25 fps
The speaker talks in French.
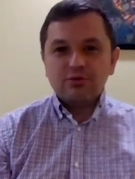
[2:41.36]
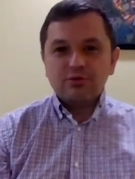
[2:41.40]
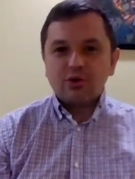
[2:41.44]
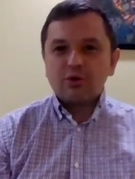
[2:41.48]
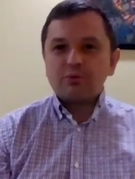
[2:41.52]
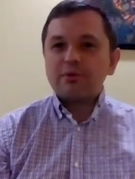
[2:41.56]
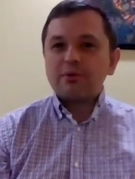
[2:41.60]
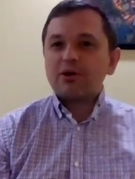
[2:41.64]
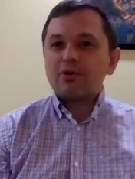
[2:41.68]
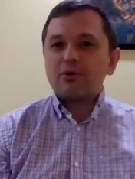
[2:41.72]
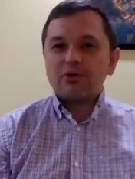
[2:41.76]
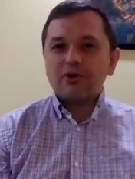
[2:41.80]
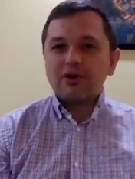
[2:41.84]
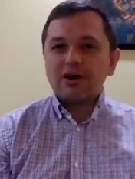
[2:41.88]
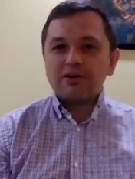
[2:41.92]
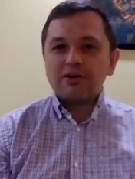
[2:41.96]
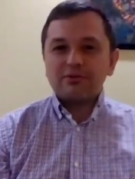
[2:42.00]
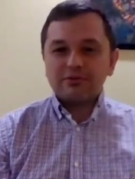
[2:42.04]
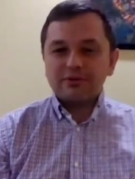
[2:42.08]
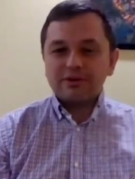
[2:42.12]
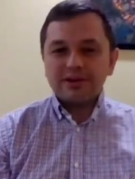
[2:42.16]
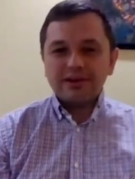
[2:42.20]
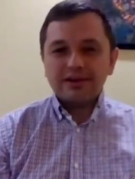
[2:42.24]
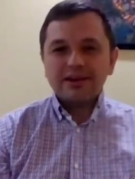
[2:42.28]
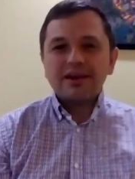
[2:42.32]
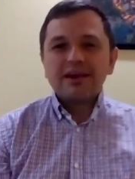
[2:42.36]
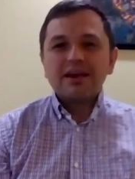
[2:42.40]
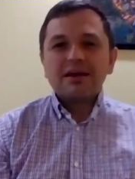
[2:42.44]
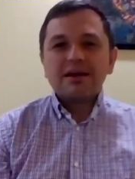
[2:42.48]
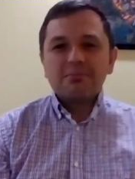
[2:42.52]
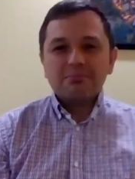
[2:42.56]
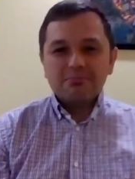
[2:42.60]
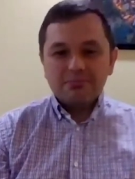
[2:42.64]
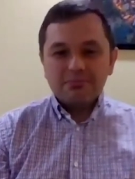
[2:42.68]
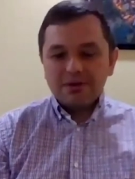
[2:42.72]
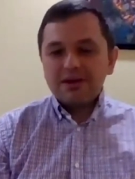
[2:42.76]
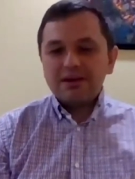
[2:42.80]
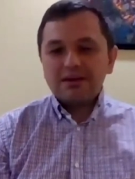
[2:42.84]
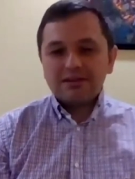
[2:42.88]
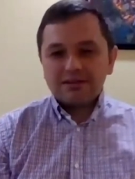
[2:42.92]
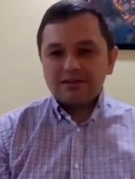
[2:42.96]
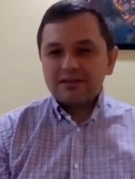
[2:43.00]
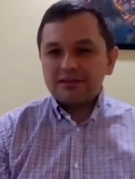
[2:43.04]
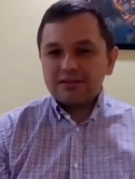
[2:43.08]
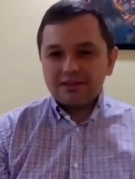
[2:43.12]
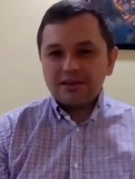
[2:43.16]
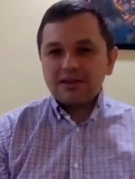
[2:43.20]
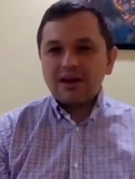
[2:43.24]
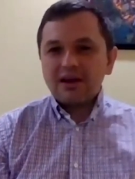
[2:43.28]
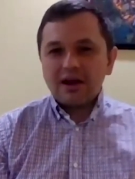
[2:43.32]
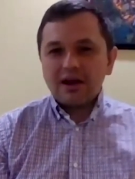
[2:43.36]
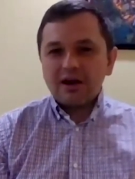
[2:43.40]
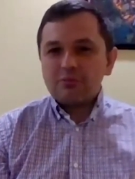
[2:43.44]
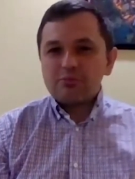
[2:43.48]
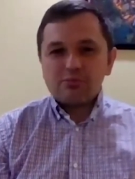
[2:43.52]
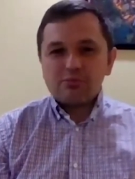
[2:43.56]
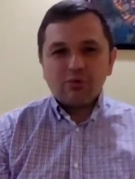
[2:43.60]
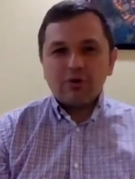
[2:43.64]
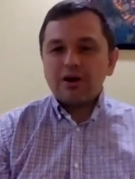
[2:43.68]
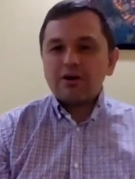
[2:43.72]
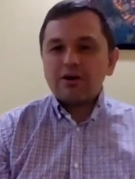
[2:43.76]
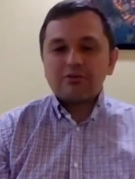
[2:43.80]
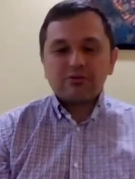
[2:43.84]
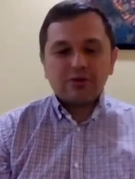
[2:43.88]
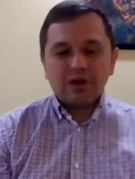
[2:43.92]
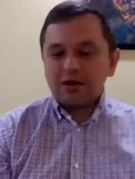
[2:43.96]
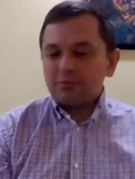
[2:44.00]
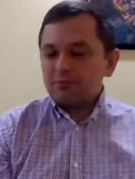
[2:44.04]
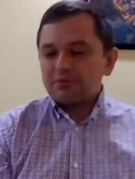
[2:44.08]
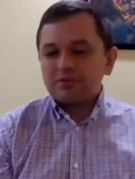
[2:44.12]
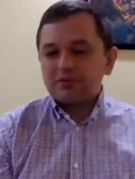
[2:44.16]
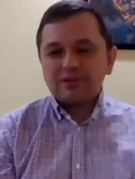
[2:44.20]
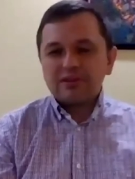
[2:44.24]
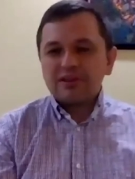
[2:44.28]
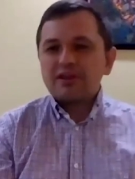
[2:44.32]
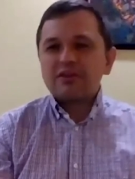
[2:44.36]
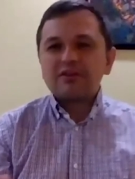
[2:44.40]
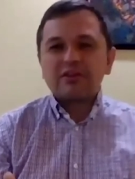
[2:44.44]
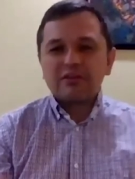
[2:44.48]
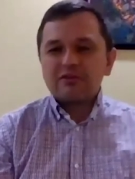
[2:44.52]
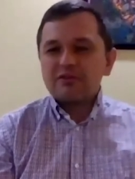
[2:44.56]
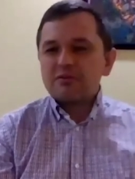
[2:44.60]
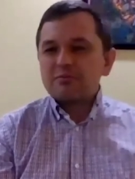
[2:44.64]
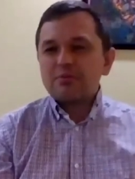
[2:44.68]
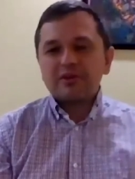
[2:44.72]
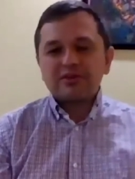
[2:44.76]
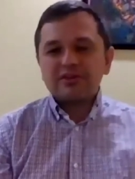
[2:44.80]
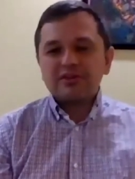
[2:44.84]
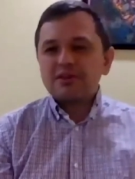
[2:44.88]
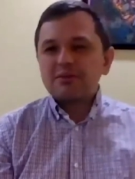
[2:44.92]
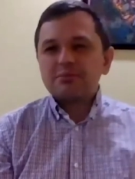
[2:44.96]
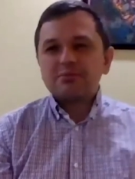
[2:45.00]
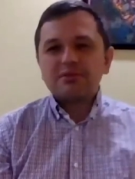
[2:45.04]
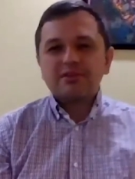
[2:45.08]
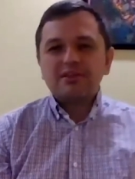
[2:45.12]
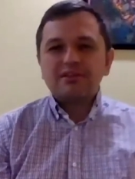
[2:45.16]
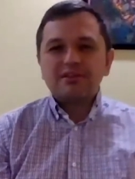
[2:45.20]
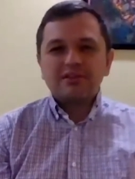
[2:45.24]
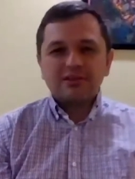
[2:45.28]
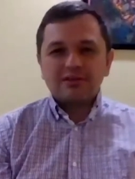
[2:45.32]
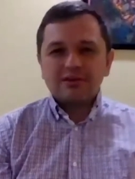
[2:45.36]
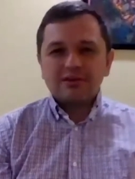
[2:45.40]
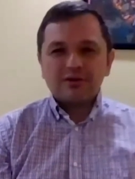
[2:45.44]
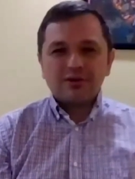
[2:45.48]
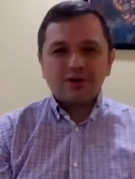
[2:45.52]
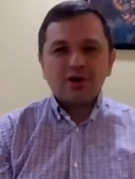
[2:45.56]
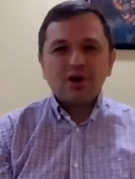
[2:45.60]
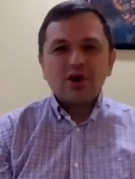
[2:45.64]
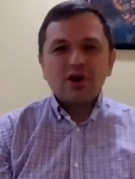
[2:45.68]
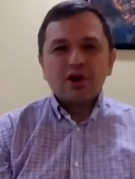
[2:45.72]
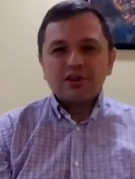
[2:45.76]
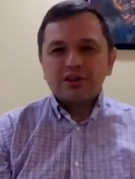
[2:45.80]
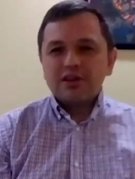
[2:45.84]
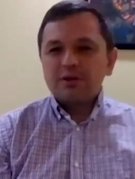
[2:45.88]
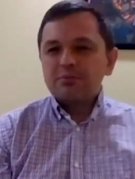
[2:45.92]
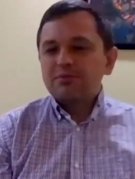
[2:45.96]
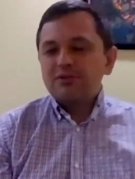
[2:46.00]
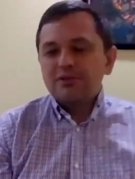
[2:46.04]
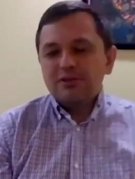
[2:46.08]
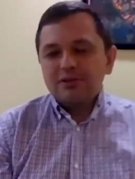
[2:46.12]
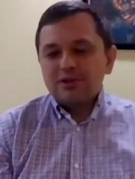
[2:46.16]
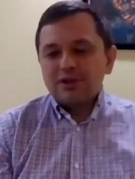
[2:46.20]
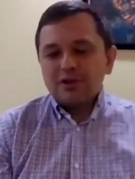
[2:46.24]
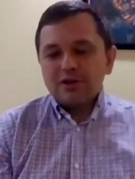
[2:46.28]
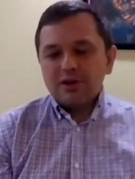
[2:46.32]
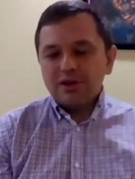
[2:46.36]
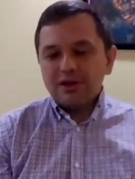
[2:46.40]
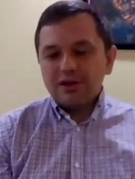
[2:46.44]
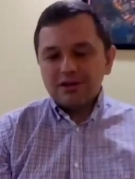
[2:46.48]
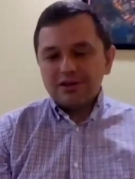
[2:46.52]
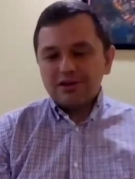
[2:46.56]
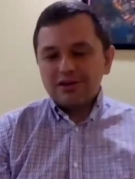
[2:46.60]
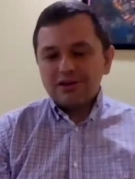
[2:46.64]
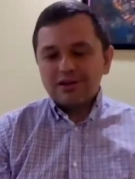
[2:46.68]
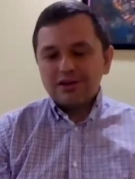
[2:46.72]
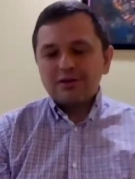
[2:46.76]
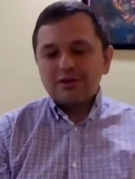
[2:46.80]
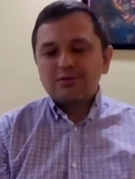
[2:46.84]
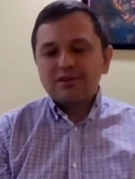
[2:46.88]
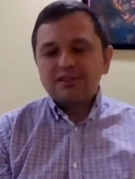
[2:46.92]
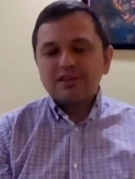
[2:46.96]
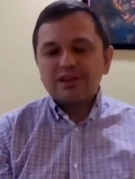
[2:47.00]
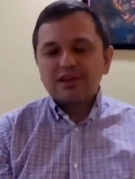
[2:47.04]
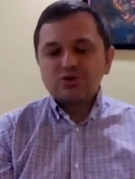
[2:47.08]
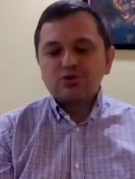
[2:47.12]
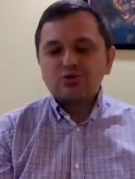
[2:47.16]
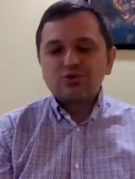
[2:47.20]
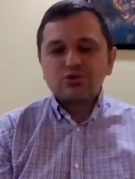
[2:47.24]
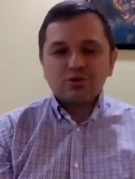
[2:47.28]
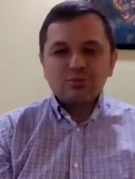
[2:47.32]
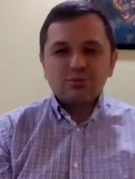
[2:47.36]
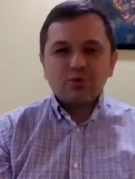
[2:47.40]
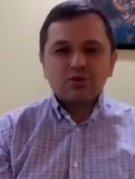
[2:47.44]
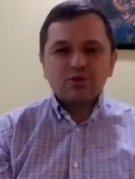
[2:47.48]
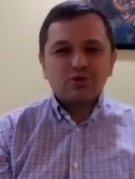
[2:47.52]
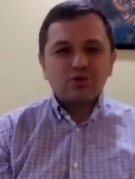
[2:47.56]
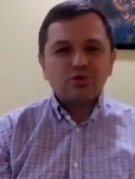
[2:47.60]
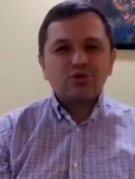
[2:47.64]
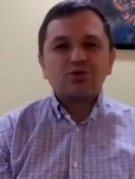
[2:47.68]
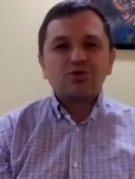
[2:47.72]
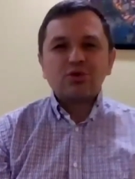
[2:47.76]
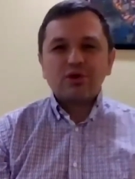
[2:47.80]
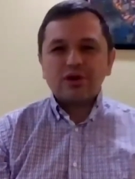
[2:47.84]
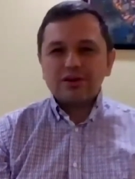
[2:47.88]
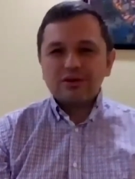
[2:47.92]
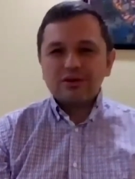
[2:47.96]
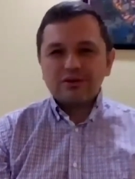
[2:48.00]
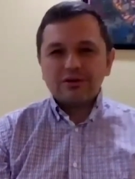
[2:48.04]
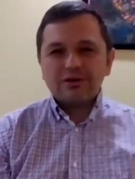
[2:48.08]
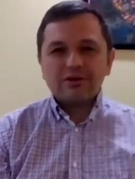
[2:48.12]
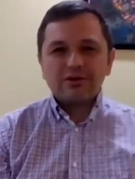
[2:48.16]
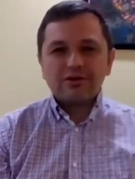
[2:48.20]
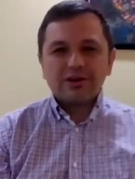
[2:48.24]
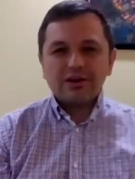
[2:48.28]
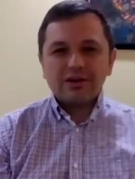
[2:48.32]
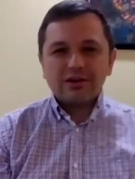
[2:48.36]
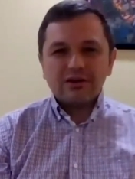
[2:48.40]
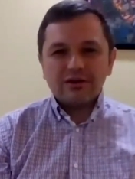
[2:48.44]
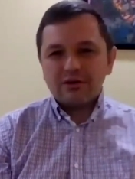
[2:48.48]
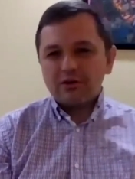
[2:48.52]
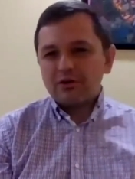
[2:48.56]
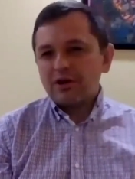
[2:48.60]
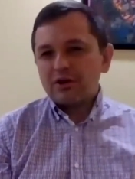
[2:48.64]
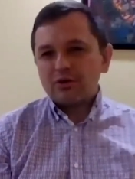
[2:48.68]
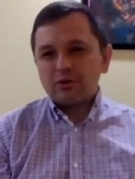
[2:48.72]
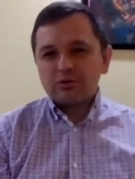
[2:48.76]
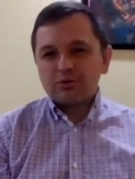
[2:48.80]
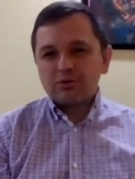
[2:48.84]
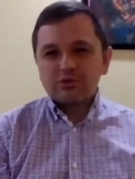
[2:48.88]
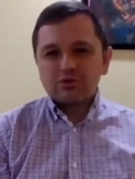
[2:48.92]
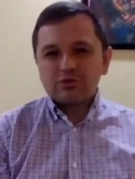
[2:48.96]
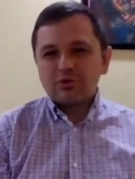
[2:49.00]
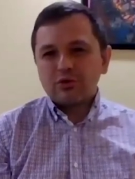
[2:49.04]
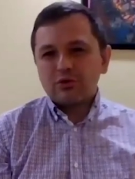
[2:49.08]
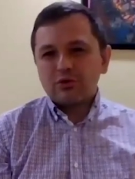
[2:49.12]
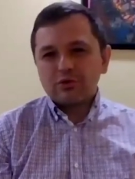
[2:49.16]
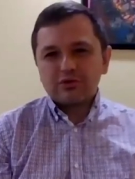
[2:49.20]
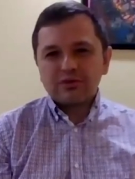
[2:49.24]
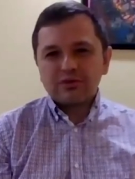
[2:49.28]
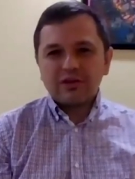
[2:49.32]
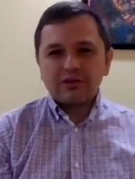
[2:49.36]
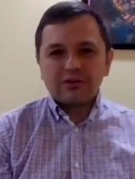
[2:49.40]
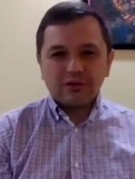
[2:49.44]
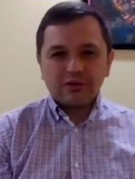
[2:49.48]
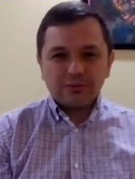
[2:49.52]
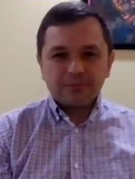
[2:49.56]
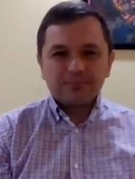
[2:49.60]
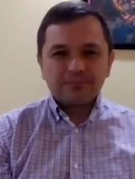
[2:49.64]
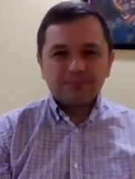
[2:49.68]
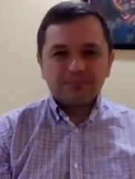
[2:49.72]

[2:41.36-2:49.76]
le repas qu'on leur a fait, mais c'était un point, voilà, ça fait partie des, petites, euh, des, petits, ajustements culturels auxquels, on s'attend.